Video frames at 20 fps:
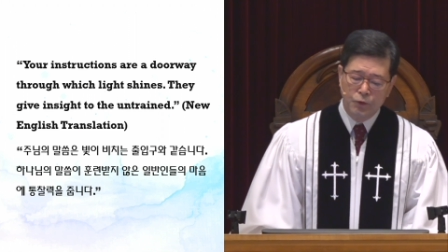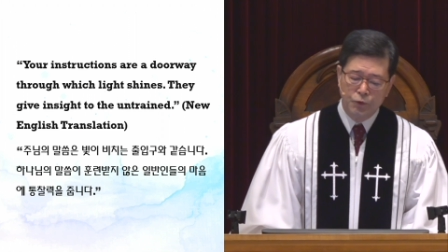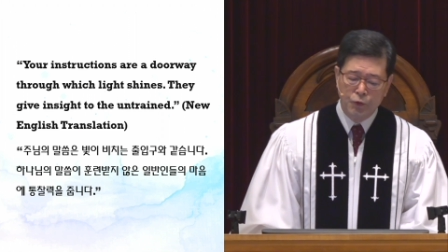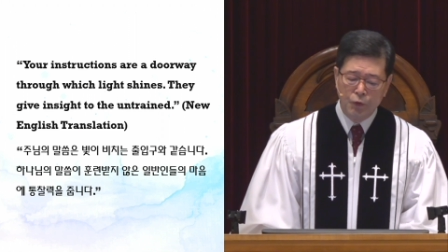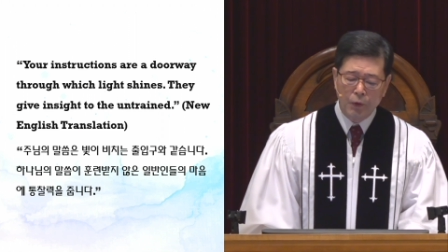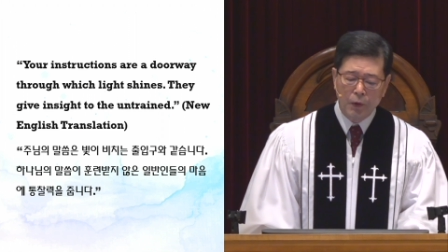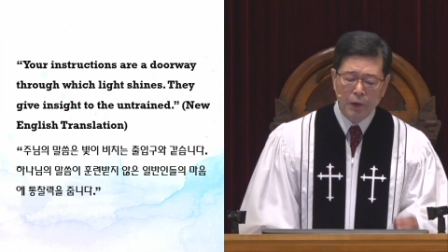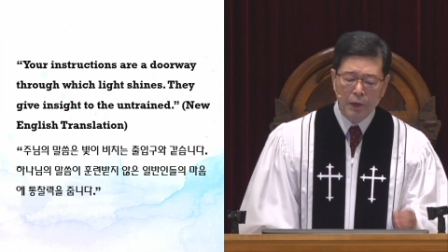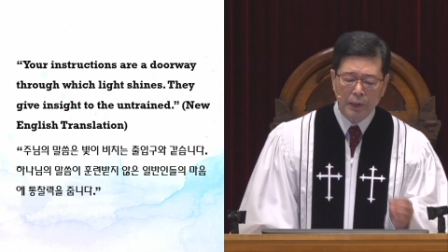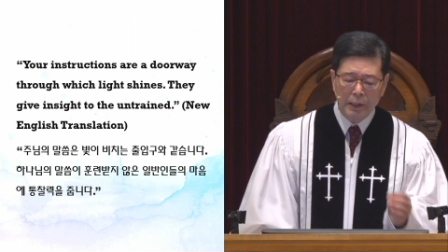
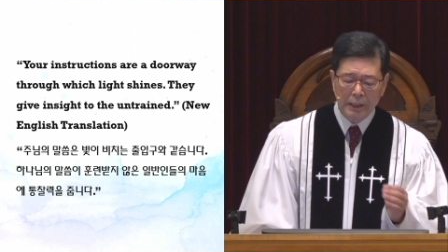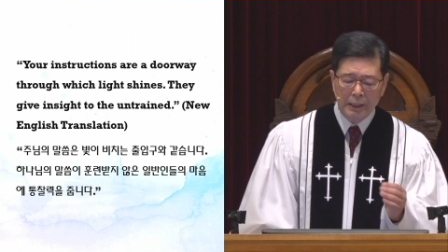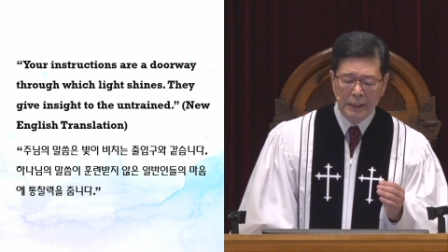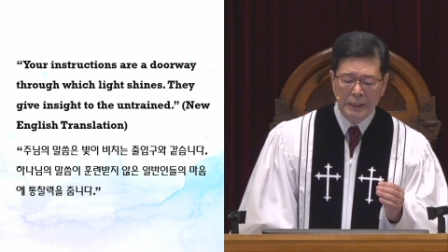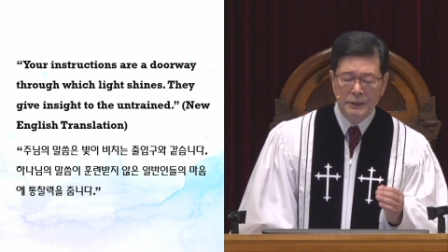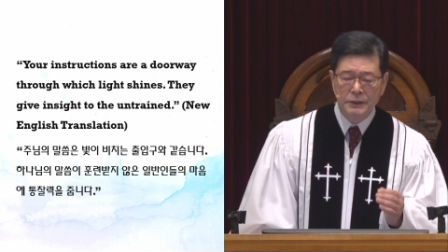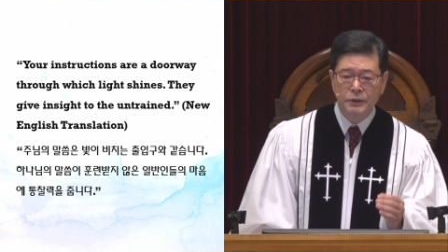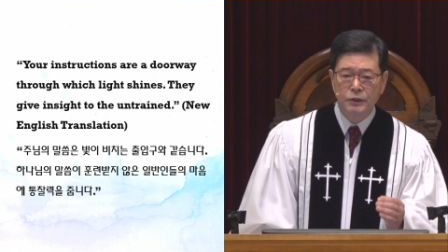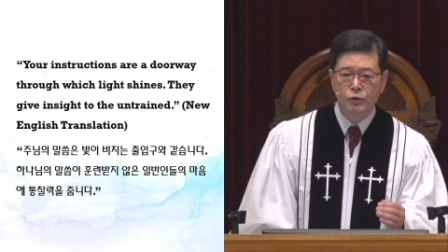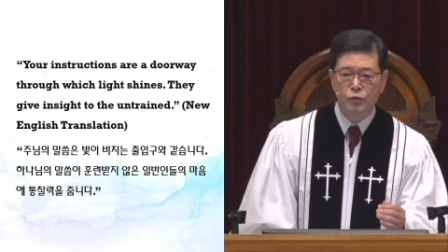Your
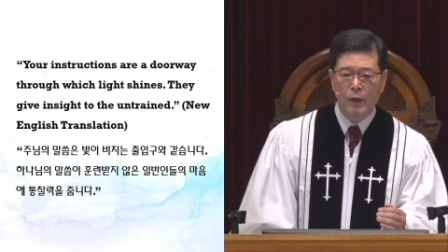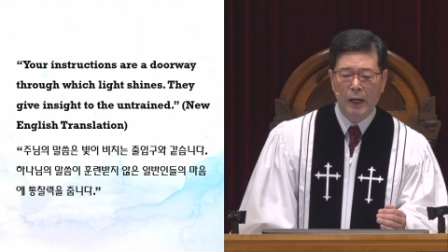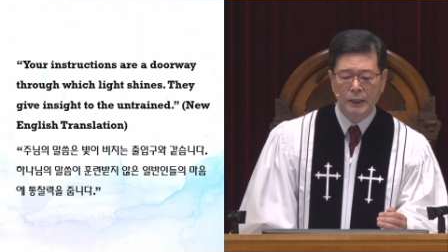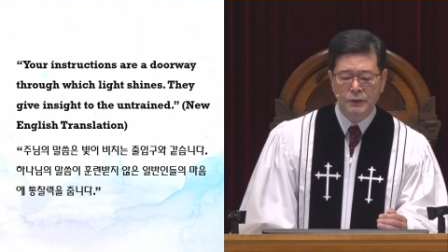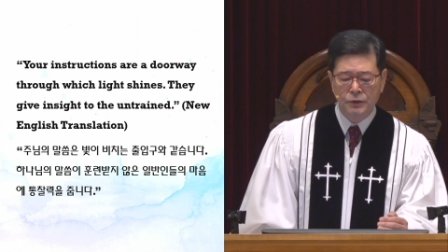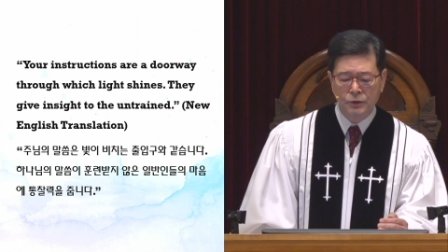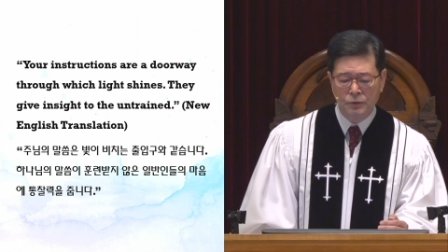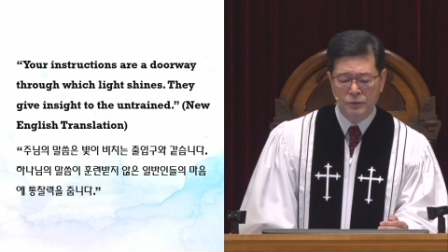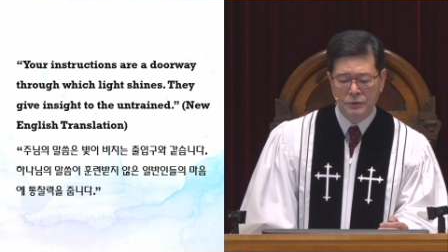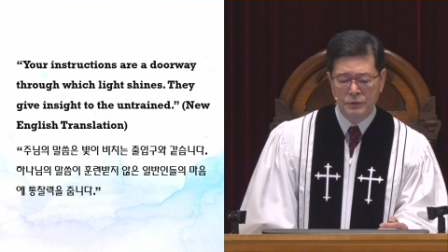
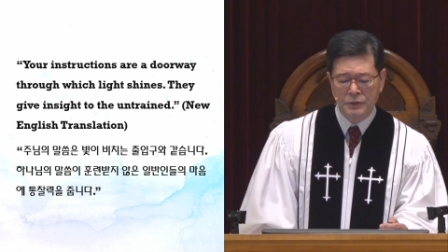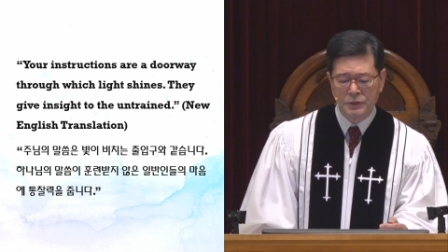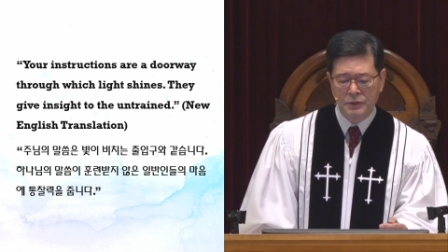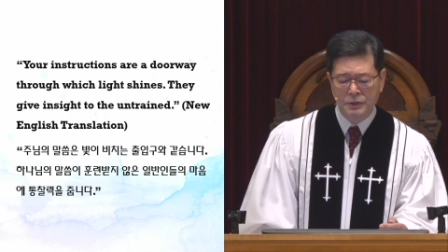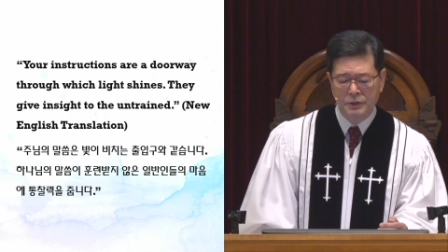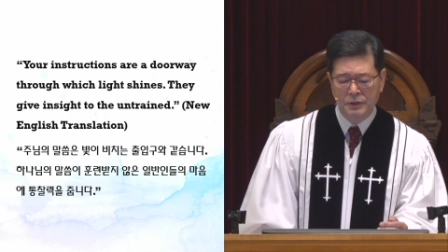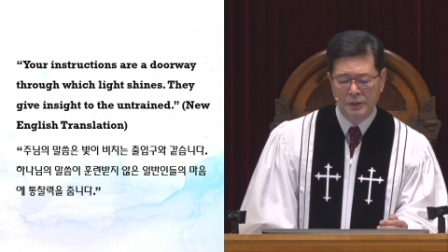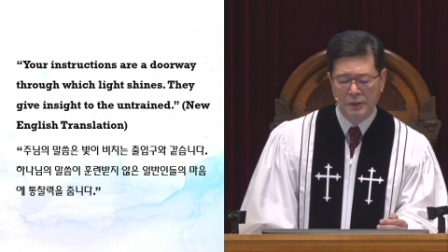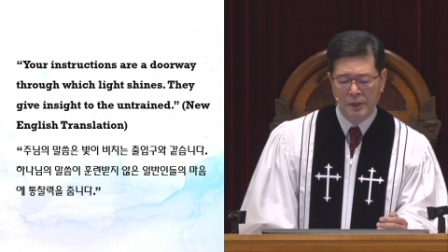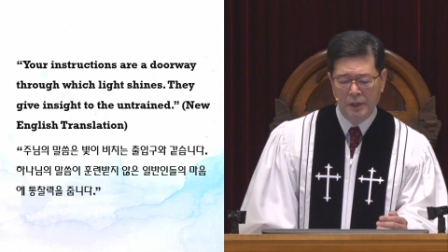
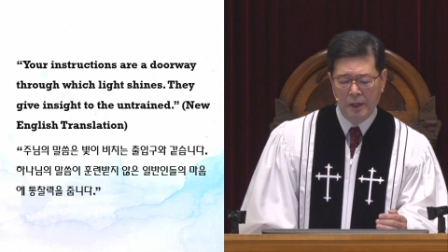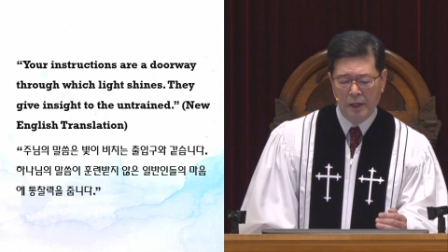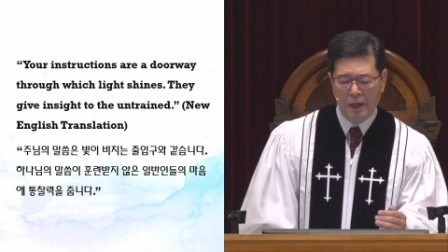instructions